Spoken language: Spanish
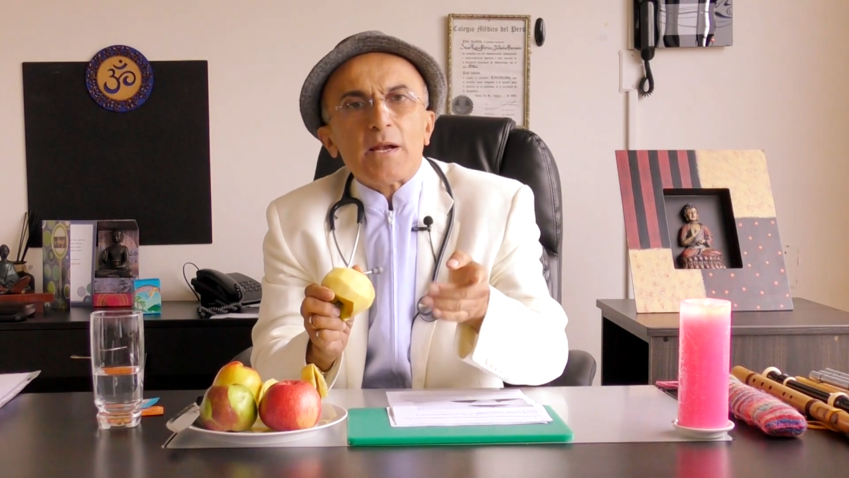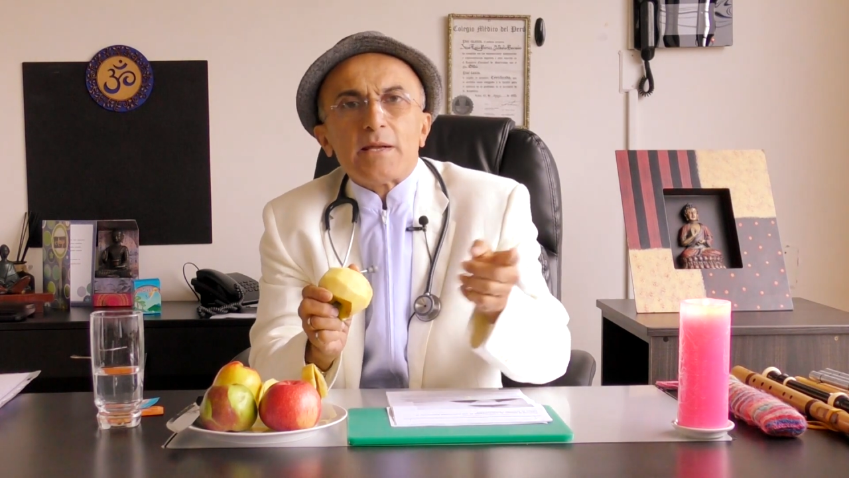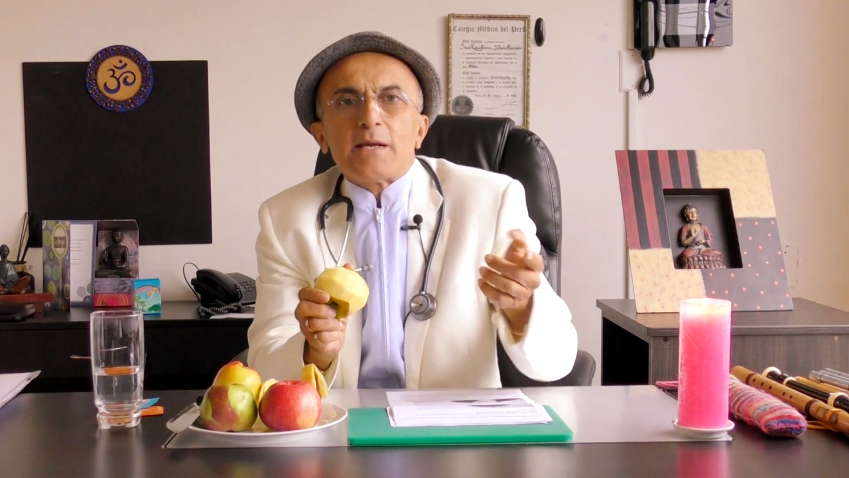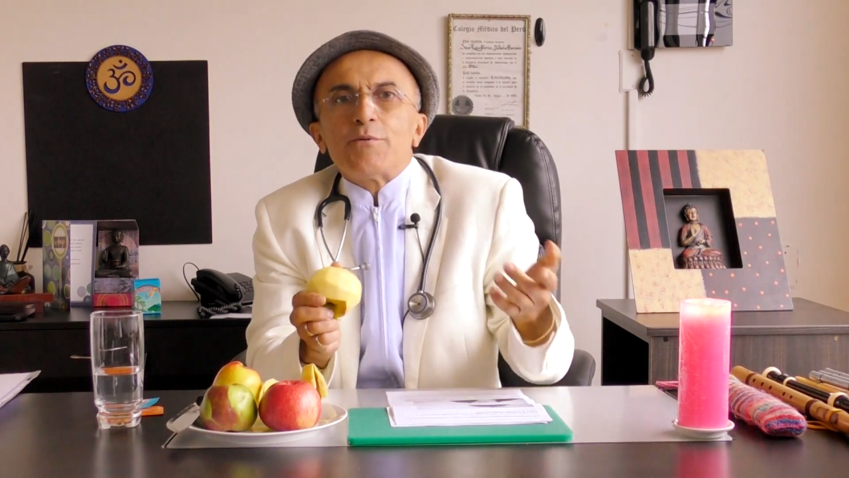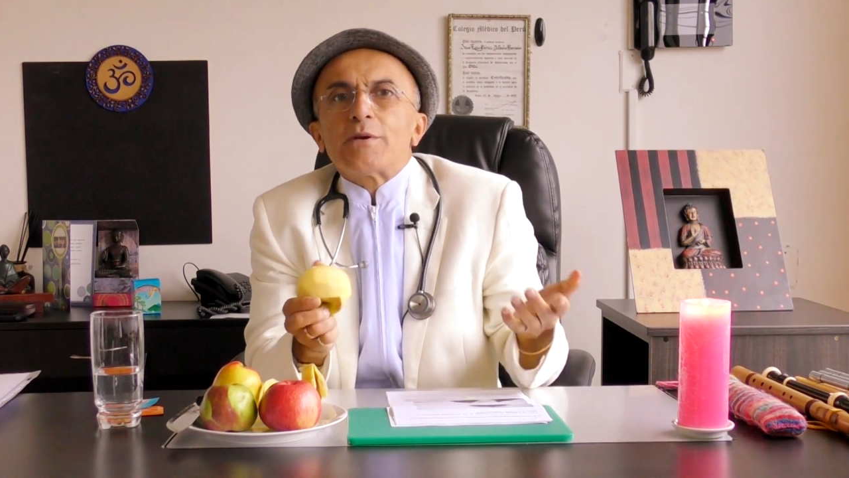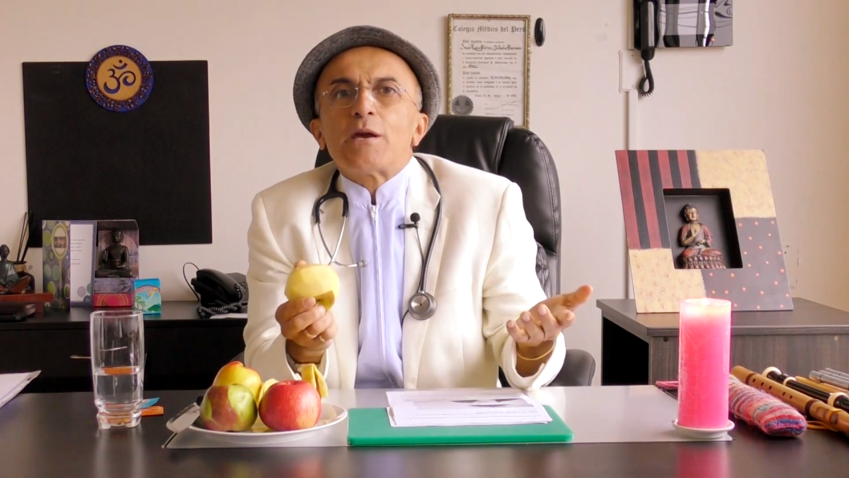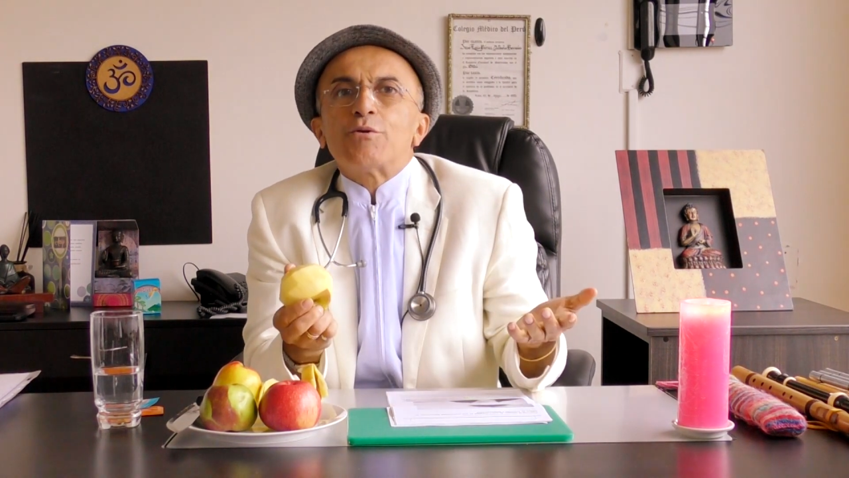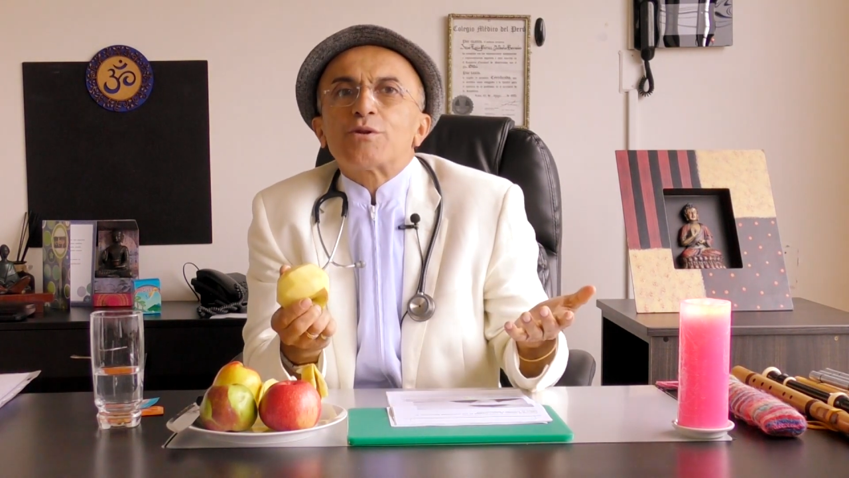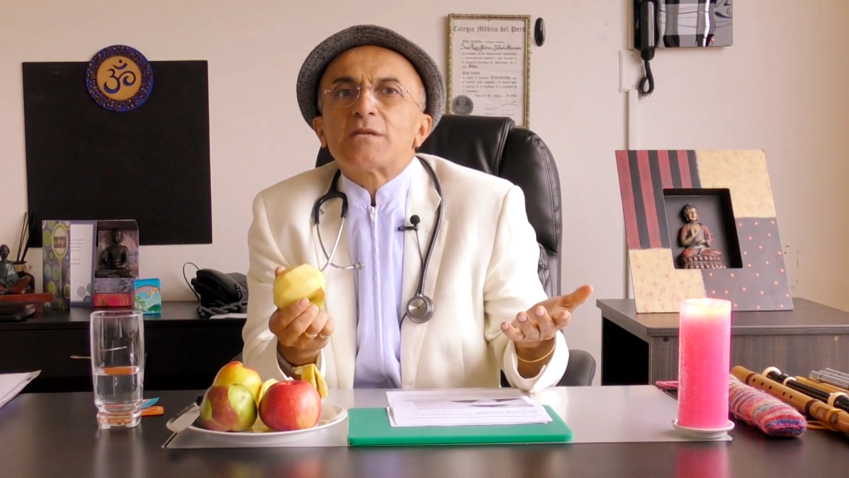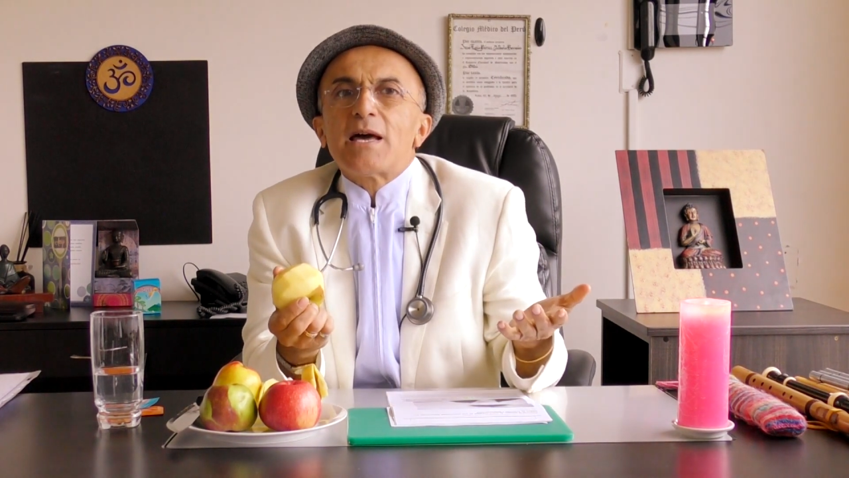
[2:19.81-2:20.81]
la diarrea no hay que
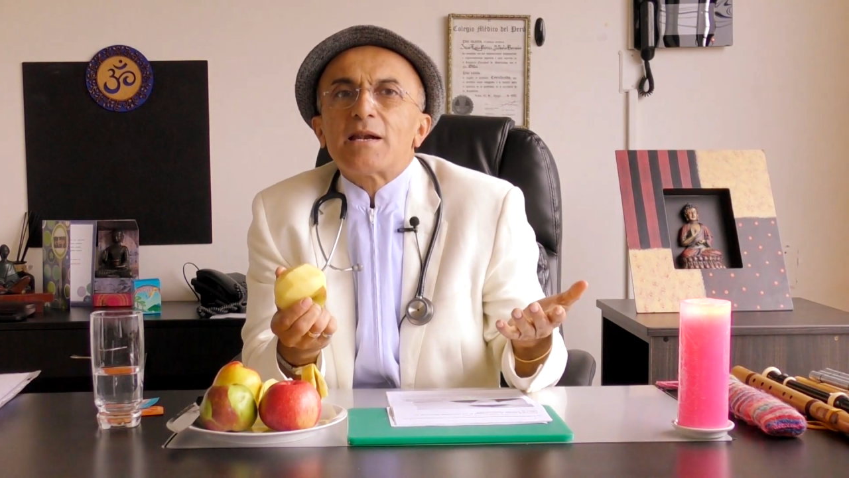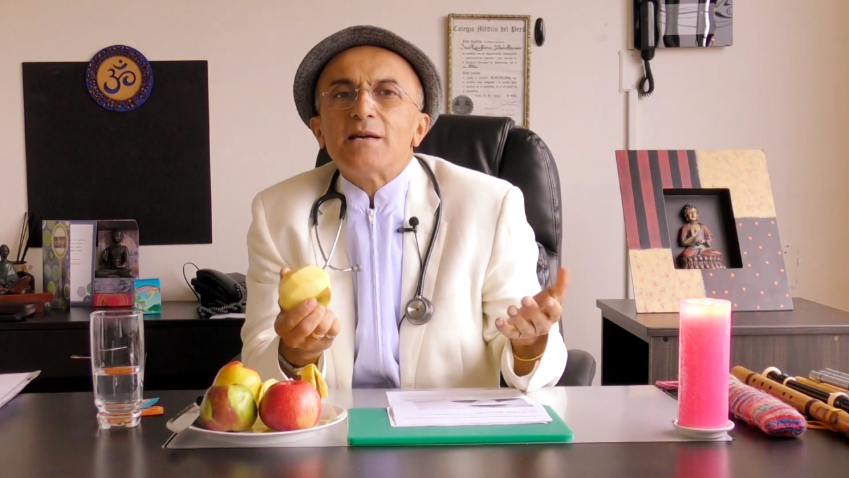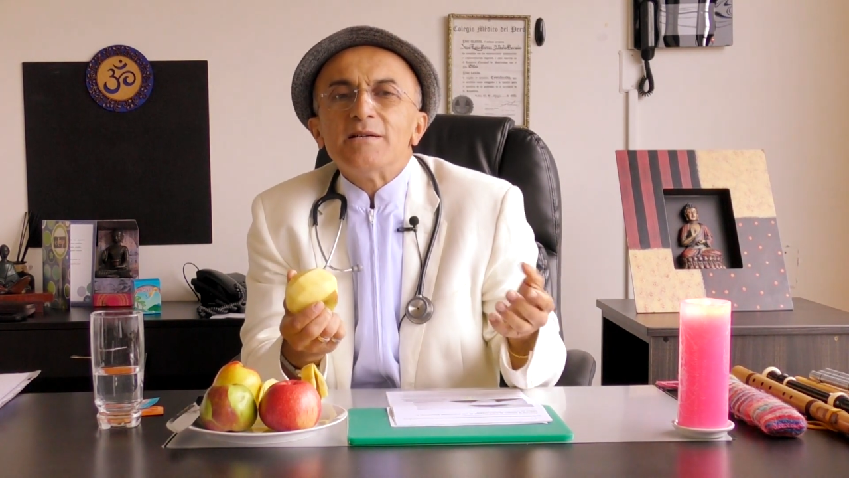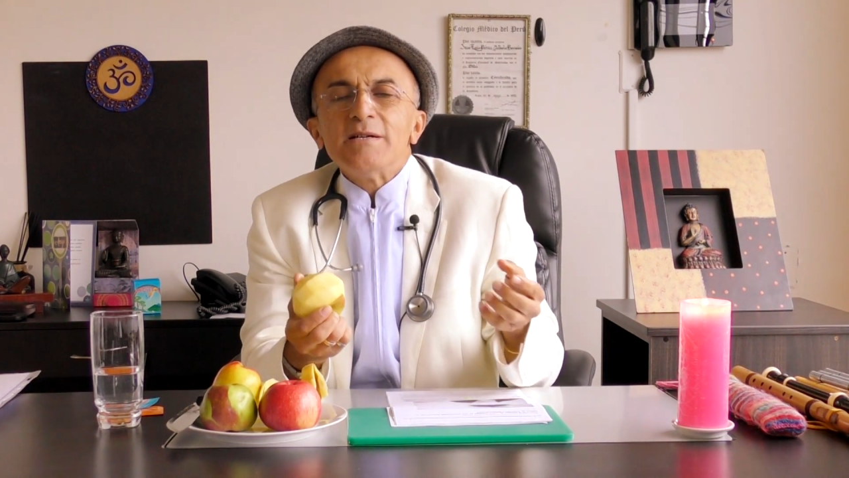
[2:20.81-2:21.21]
cortarla,